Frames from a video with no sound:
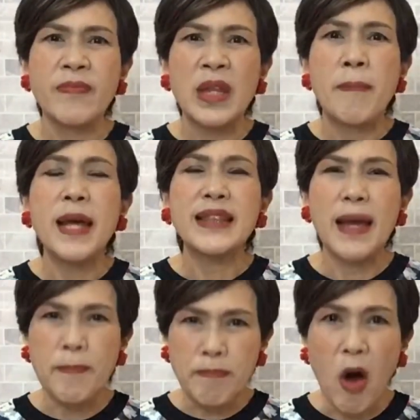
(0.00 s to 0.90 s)
ไม่
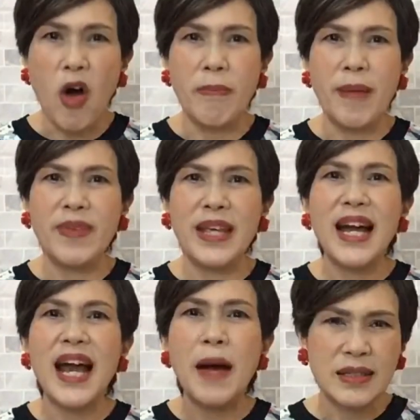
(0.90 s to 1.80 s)
เต็มปอดแบบนี้
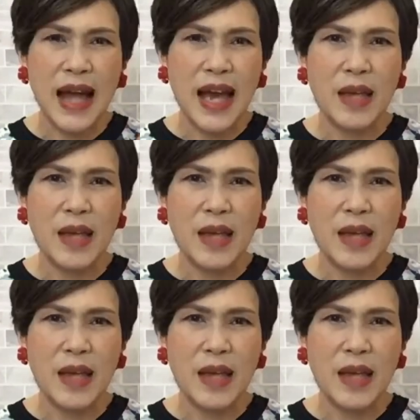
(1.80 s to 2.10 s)
นะคะไต